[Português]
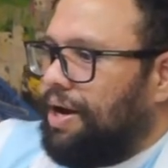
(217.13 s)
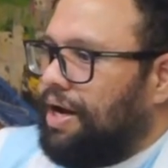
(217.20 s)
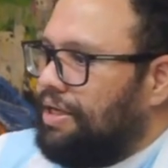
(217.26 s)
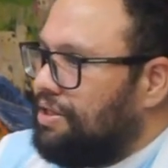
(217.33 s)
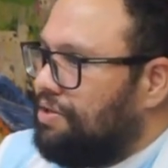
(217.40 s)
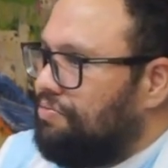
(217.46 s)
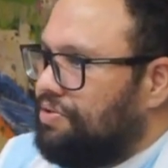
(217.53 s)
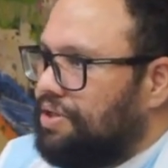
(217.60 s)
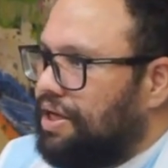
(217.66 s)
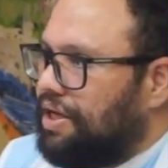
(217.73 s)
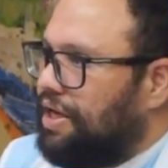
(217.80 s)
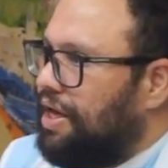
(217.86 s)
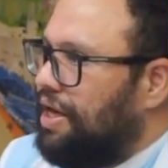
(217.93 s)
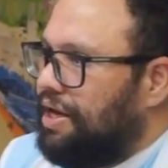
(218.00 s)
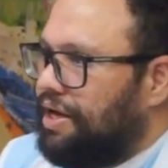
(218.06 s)
casa que você
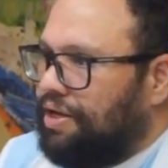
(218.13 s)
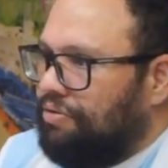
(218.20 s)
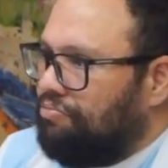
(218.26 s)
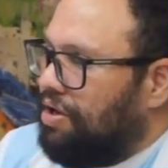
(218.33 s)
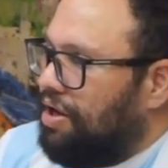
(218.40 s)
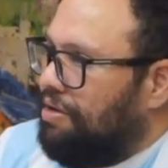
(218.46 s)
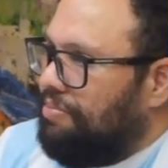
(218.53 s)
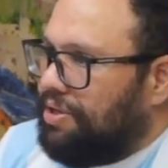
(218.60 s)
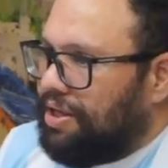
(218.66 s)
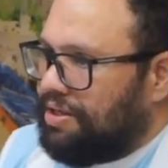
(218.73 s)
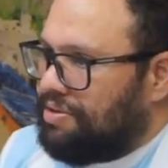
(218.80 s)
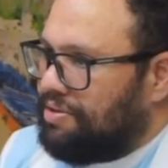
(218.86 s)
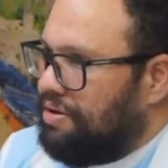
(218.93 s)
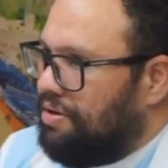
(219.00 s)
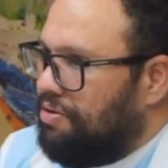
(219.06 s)
queira, que não tem
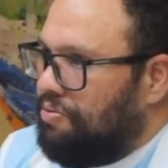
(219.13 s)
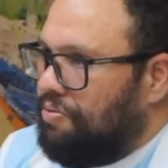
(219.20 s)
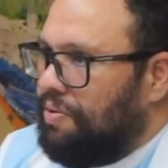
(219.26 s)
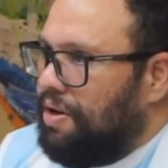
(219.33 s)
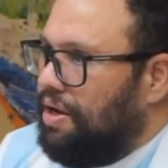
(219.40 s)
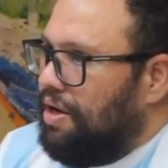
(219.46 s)
limitação.